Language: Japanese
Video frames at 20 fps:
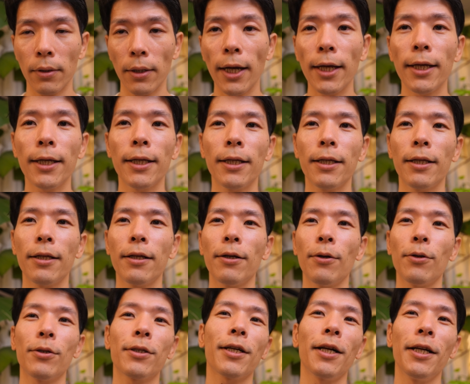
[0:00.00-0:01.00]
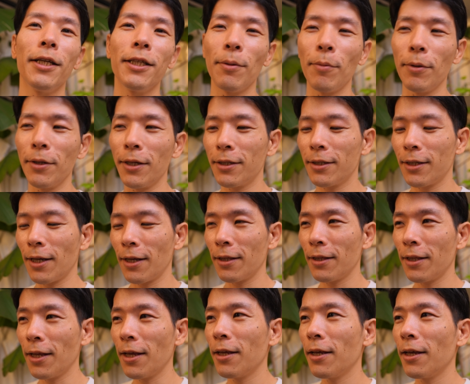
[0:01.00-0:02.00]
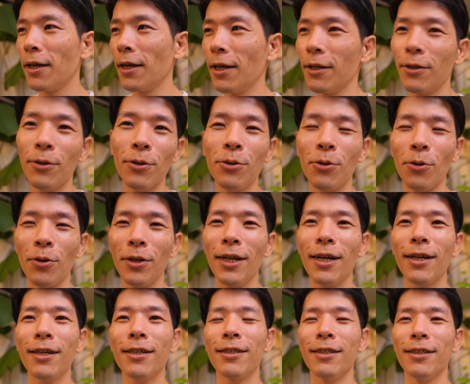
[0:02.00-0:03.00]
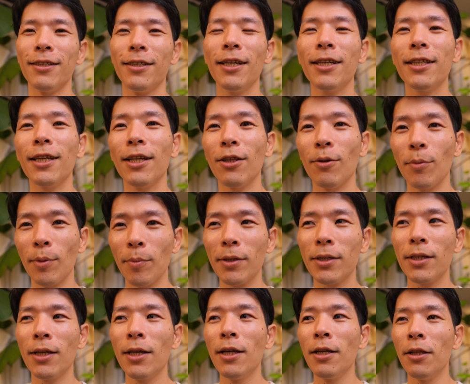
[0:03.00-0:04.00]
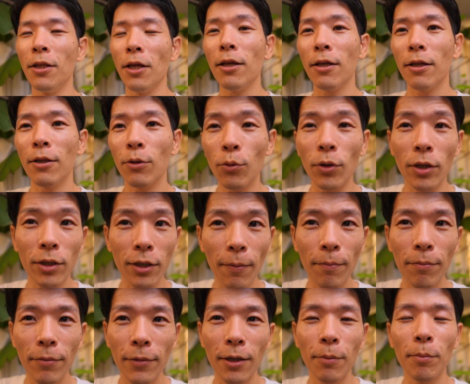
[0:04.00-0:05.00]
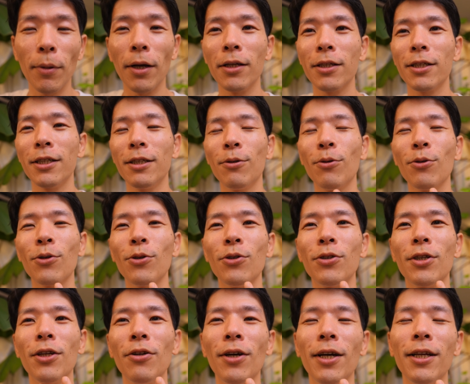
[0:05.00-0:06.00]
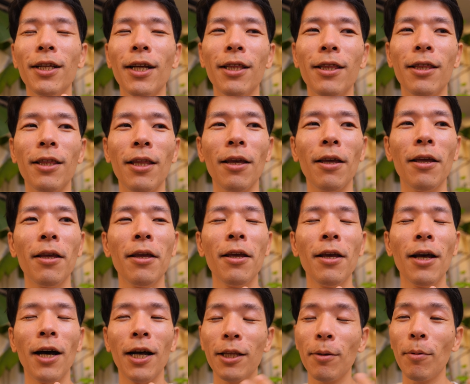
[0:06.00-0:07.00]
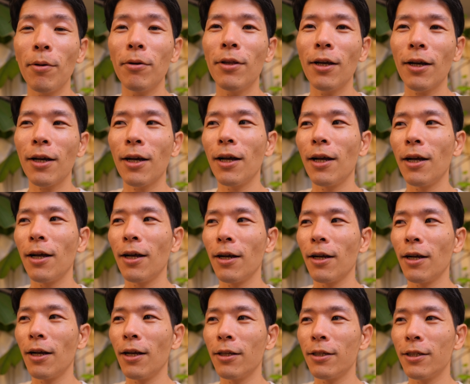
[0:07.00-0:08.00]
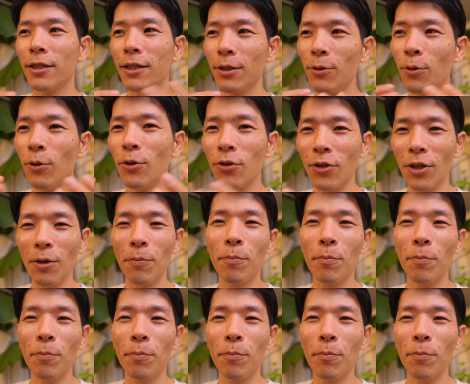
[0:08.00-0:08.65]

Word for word: はい。お疲れ様でした。ね、えー、ちょっとリラックスできたと思います。ね、どうでした今深呼吸している間って、頭の中が深呼吸で